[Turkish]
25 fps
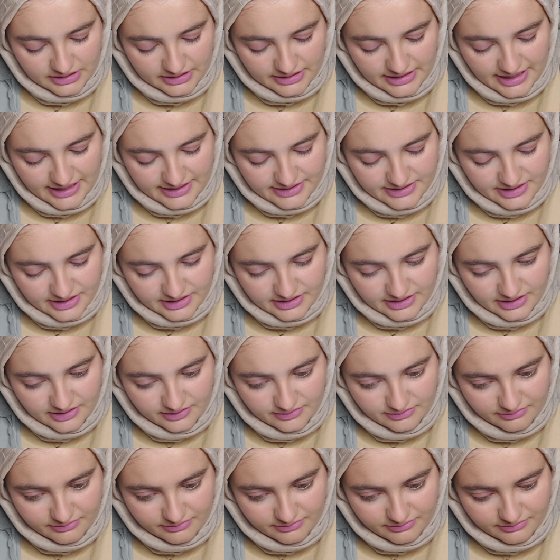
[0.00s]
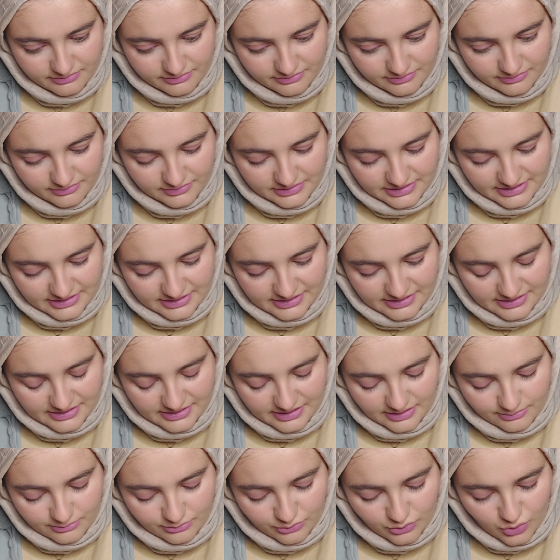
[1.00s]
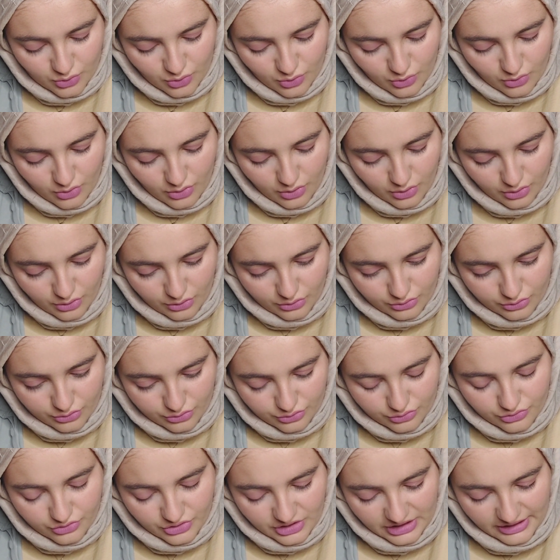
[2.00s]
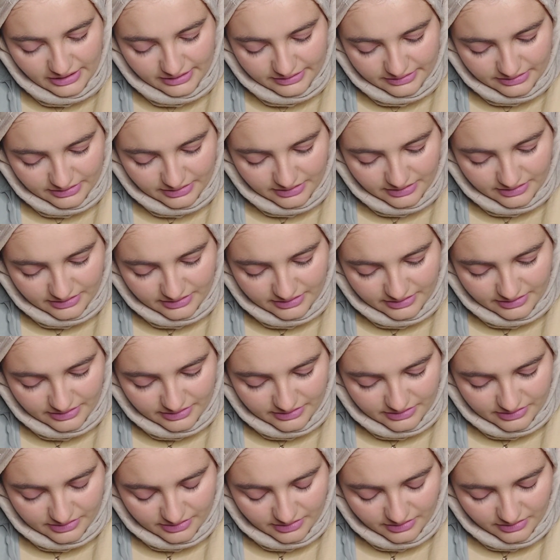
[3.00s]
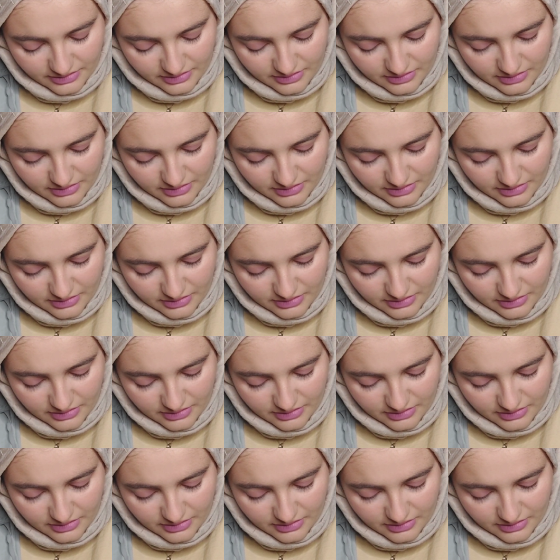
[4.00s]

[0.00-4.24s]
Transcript: Gerçekten hmm, nasıl desem çok korkunç yani arkadaşlar.